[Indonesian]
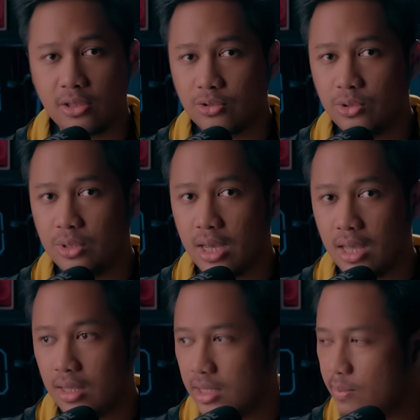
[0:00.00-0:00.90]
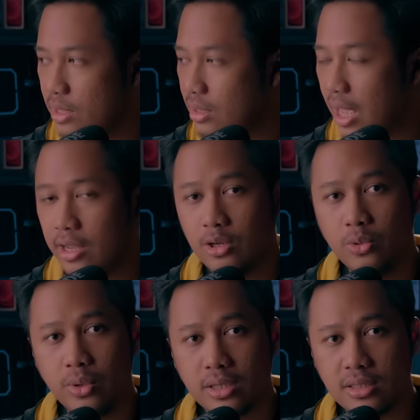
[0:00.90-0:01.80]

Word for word: terus juga dimintain duit.